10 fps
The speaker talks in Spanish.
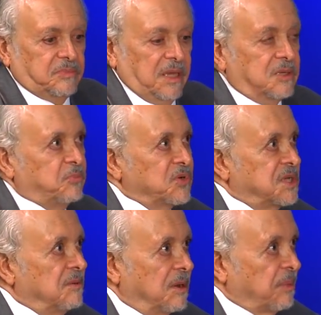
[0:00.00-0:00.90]
es
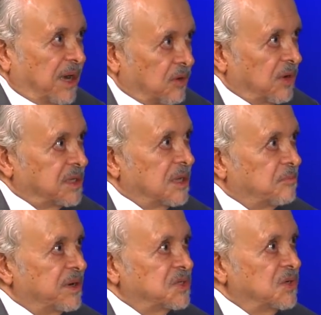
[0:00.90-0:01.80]
posible para cualquier
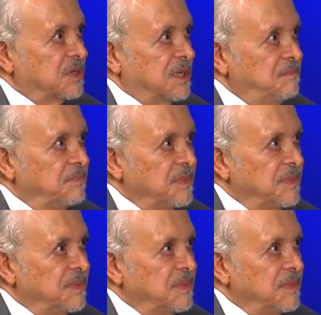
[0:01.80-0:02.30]
persona